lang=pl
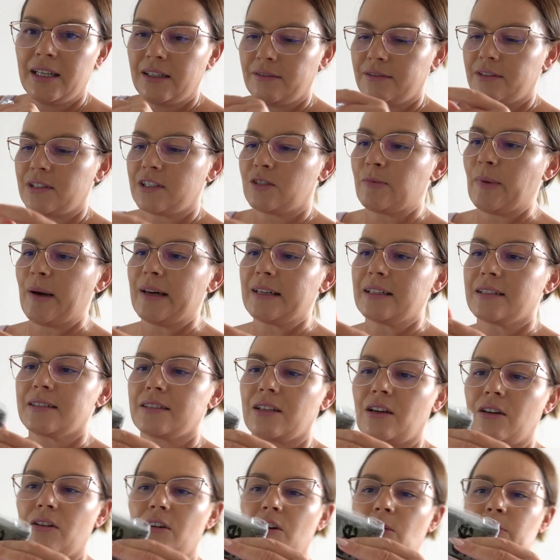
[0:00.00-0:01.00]
więc
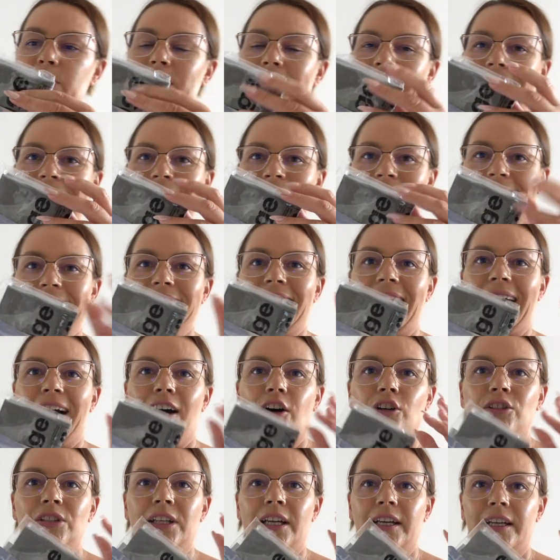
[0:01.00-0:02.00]
bardzo praktyczne, a
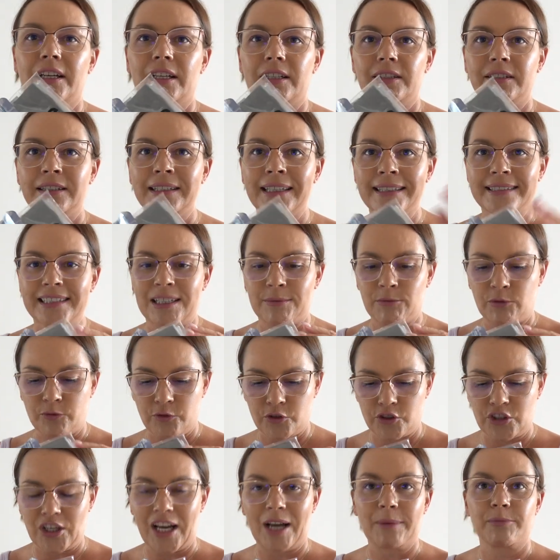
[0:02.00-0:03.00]
one
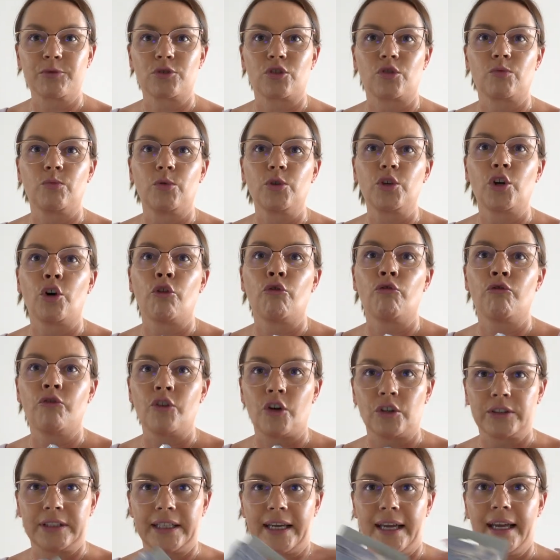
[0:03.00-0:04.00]
niesamowicie absorbują
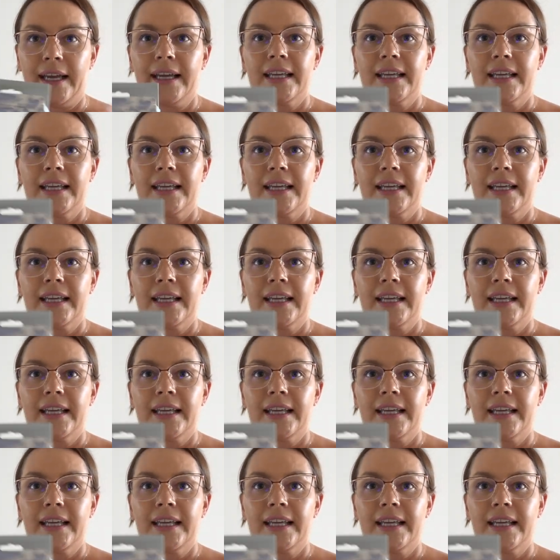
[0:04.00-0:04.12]
wodę.